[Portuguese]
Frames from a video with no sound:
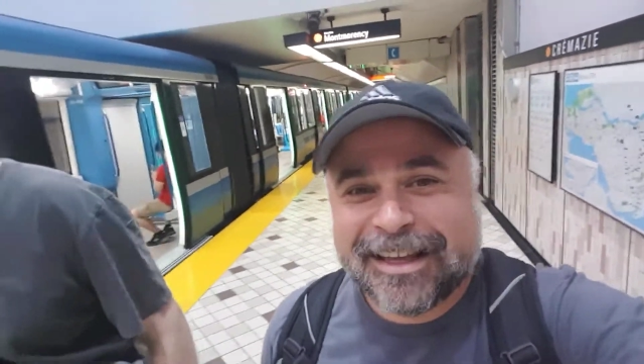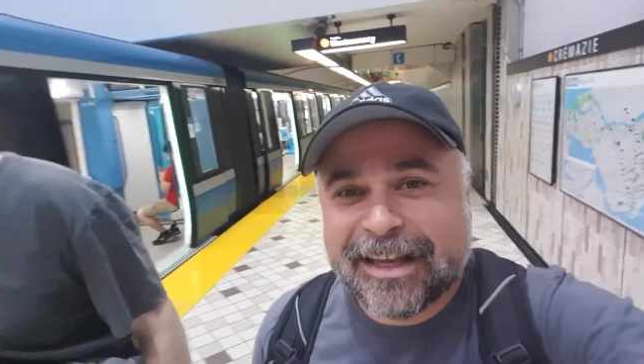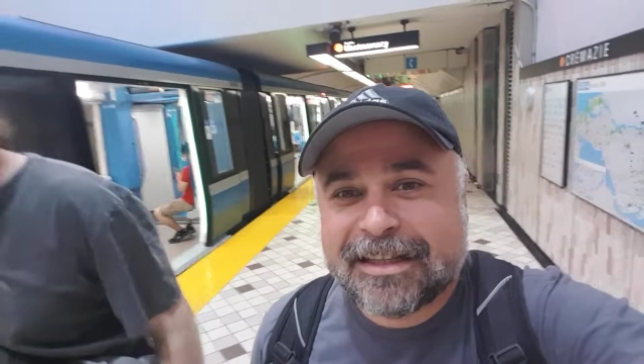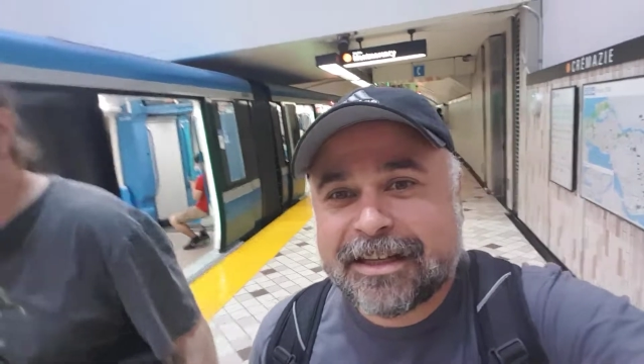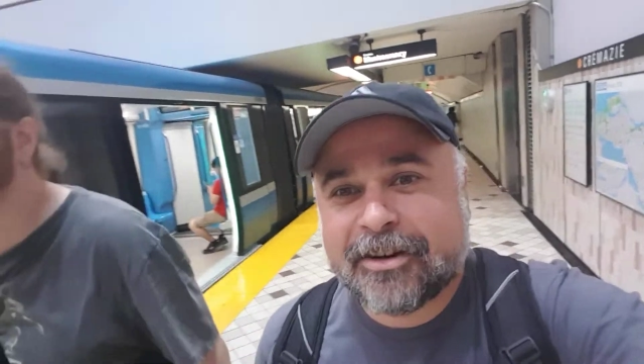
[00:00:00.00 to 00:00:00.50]
e
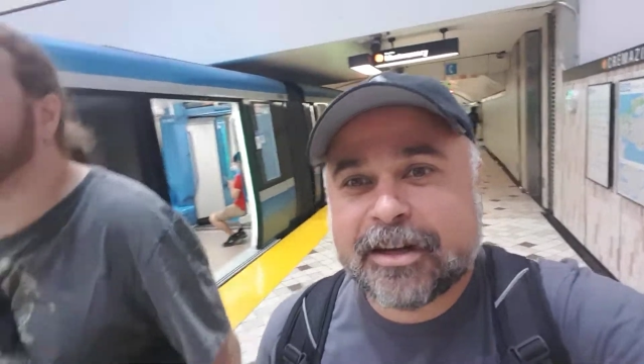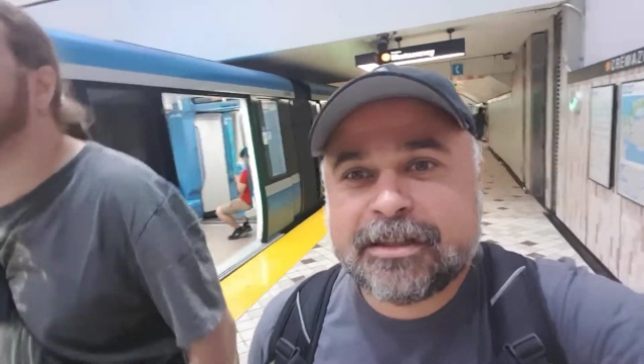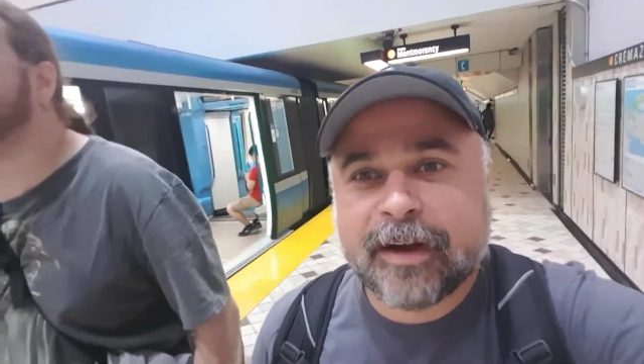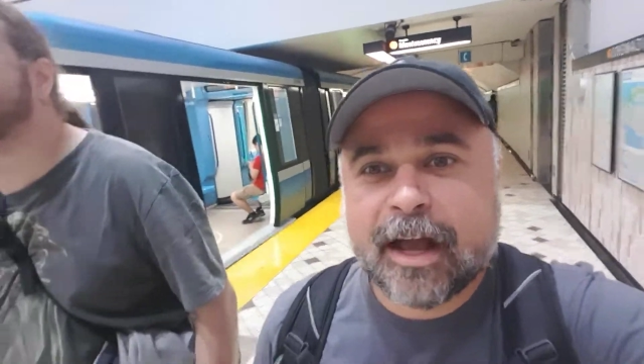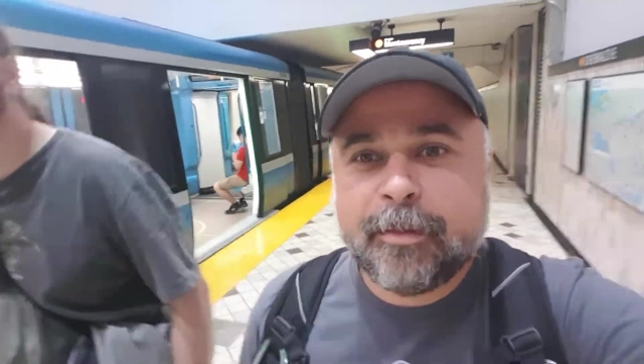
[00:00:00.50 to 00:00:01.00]
aí agora a
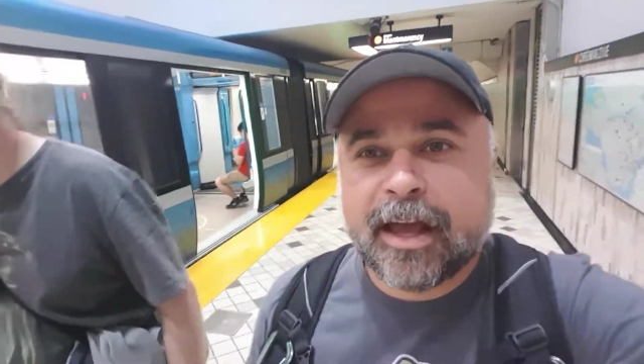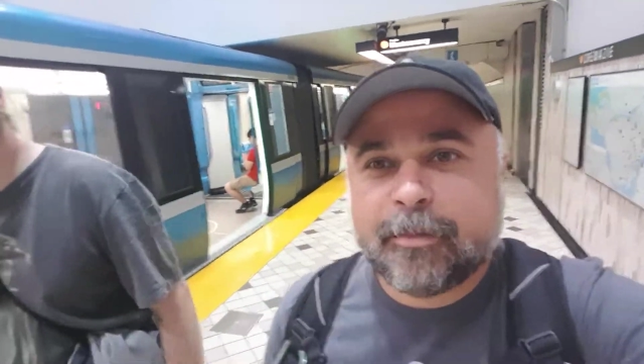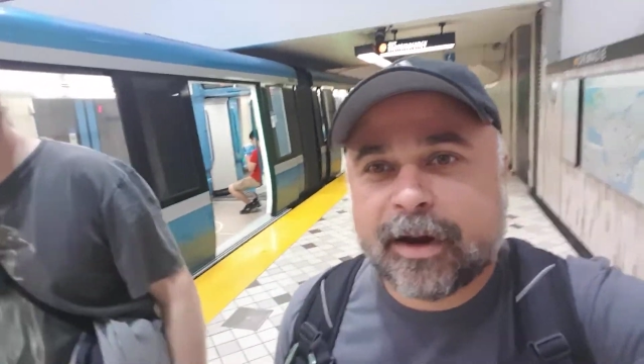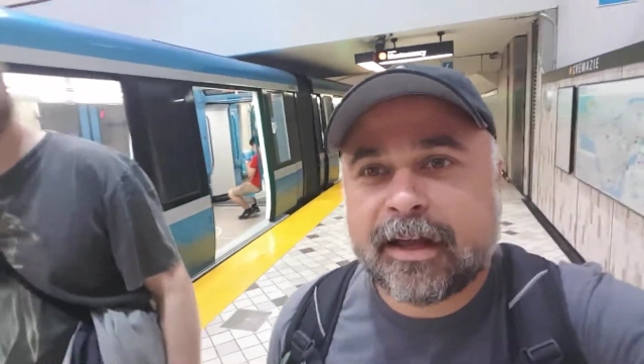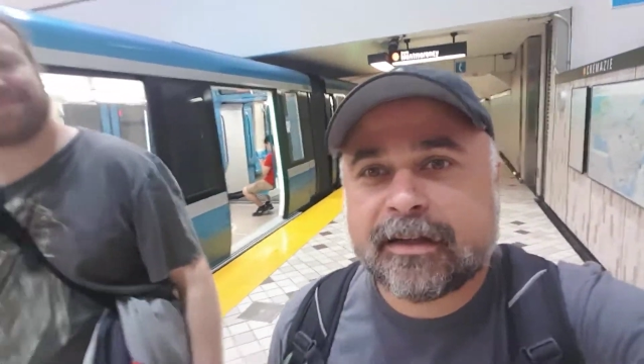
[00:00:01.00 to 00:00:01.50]
gente vai
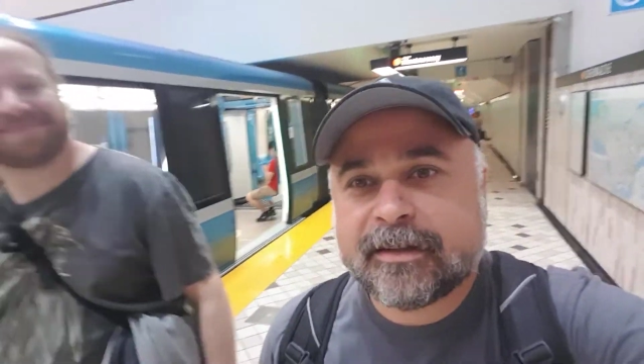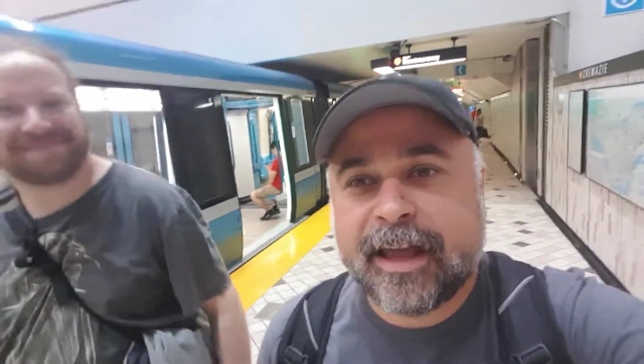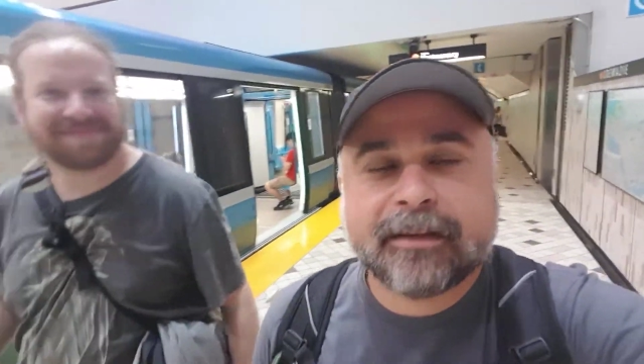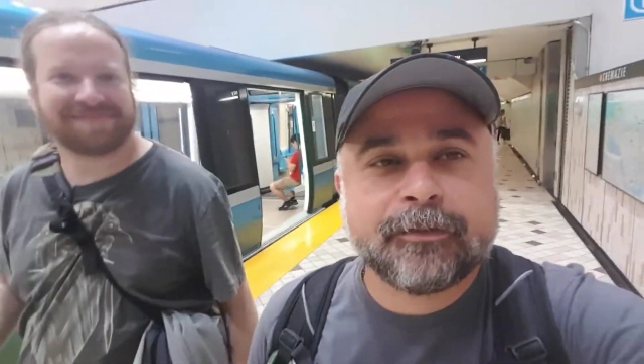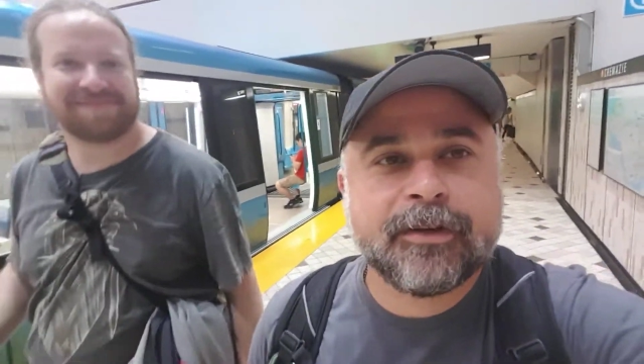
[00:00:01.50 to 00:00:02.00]
caminhar para
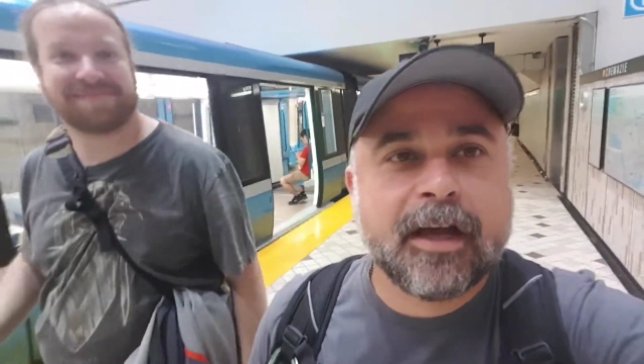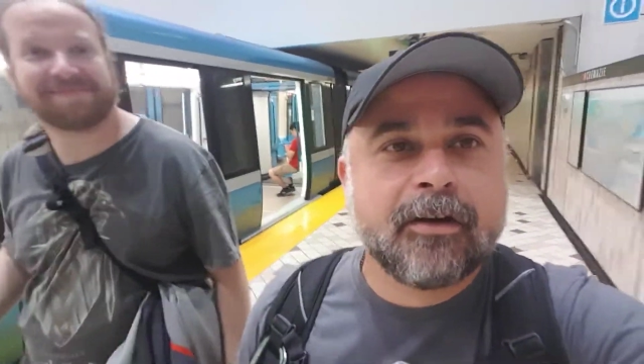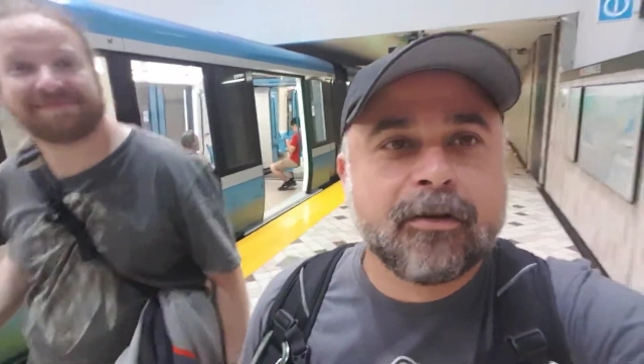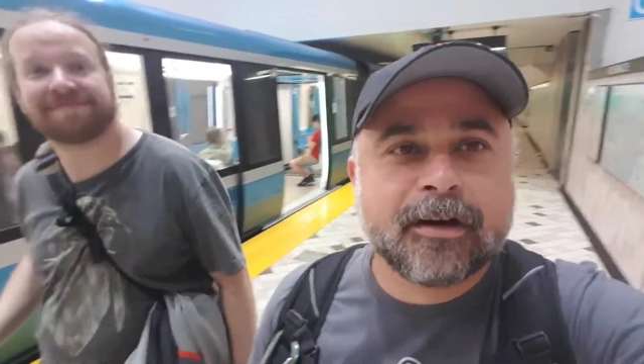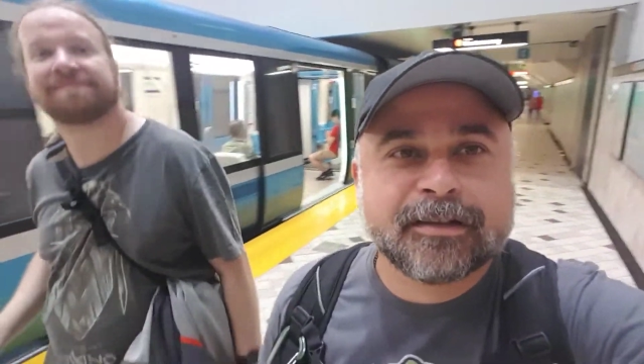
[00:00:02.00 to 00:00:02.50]
reta
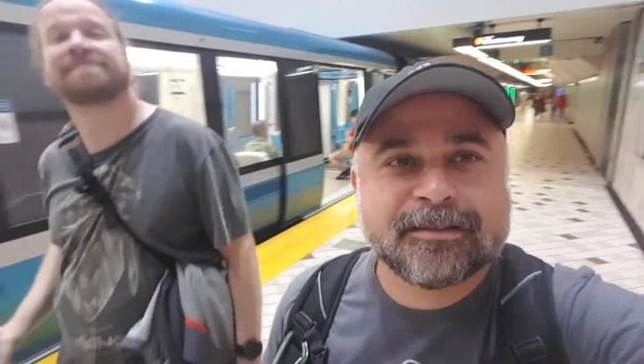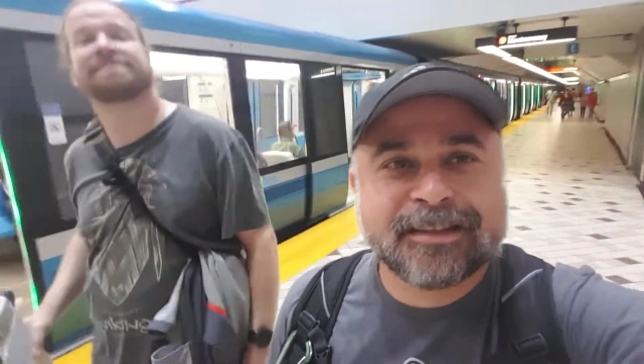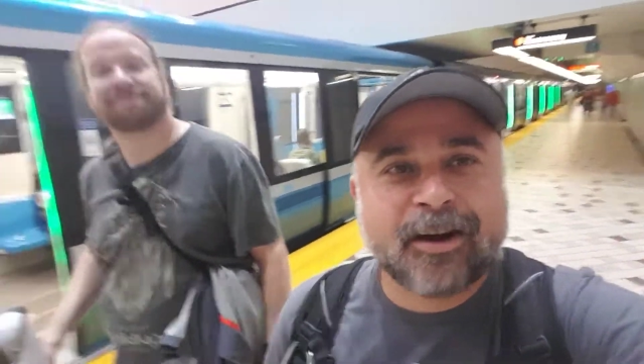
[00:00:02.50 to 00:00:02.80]
final agora.